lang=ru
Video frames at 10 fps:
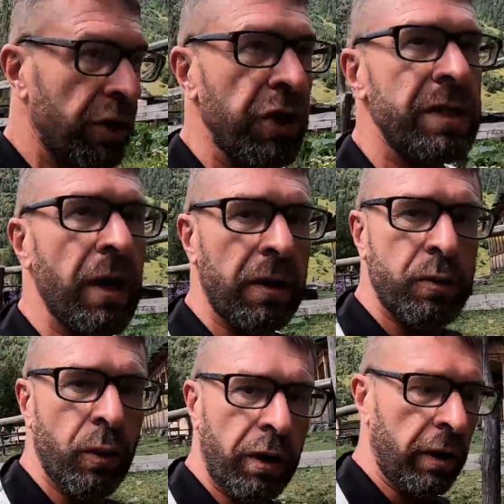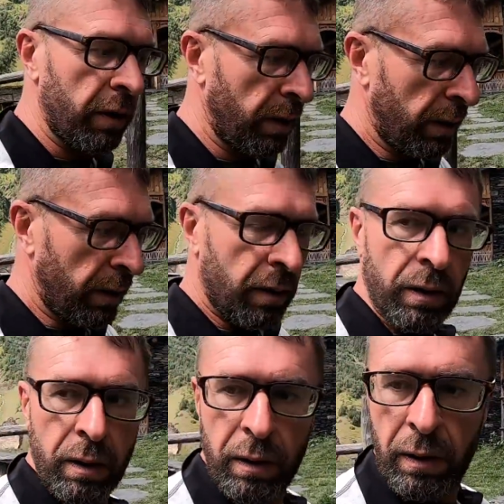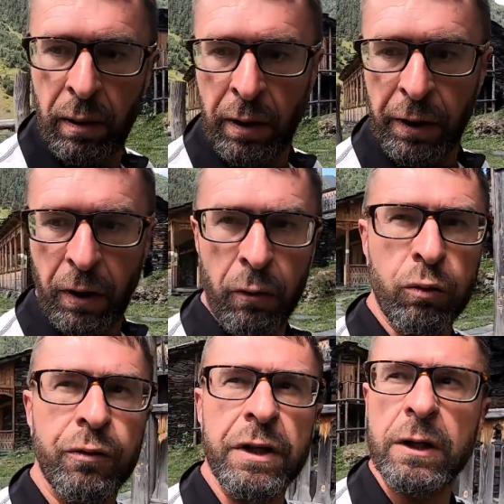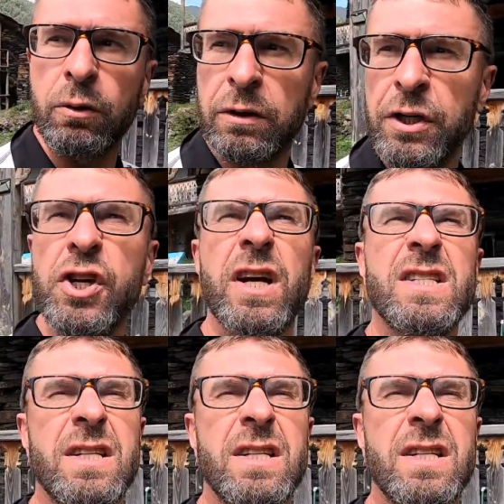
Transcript: жестяк сколько. Их рвут, видать, тут на части.